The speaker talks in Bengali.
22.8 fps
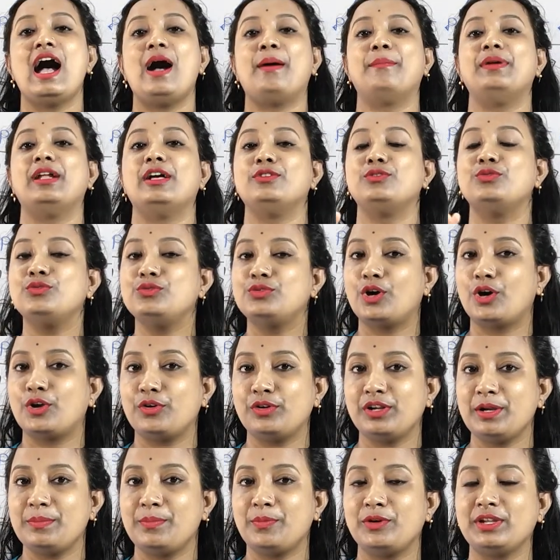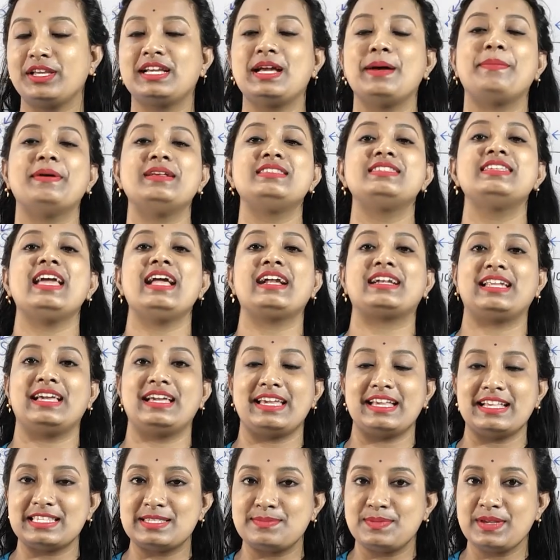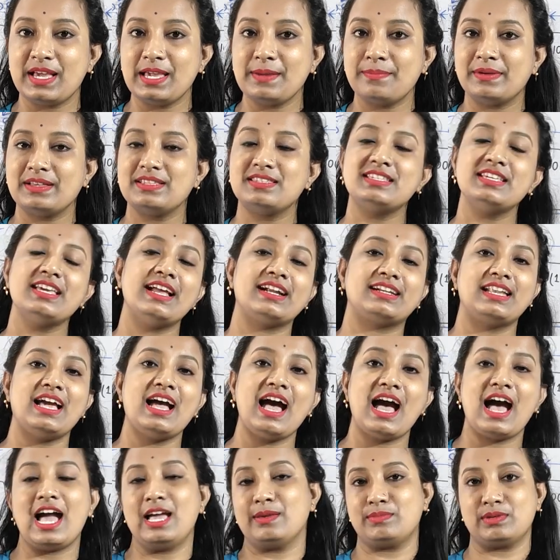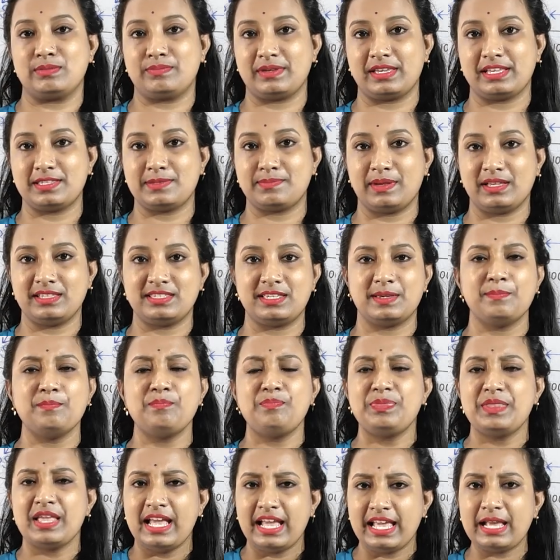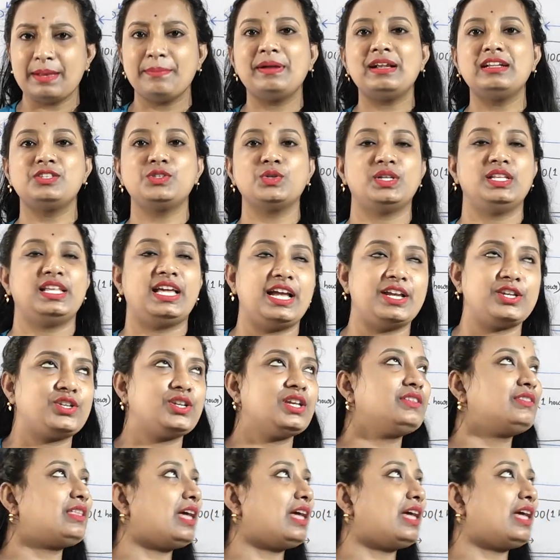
আমরা দু ধরনের পরীক্ষা পাচ্ছি একটা এসবিআই পাচ্ছি একটা আইবিপিএস পাচ্ছি এবার চলে আসি